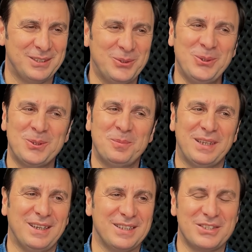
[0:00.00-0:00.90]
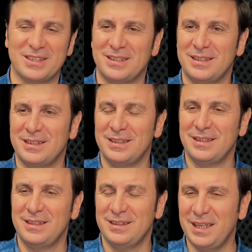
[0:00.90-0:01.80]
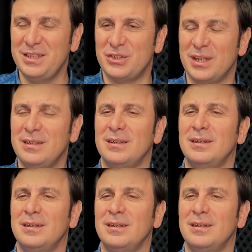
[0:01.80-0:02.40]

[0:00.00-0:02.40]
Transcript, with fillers: Ne olur bana acı deyince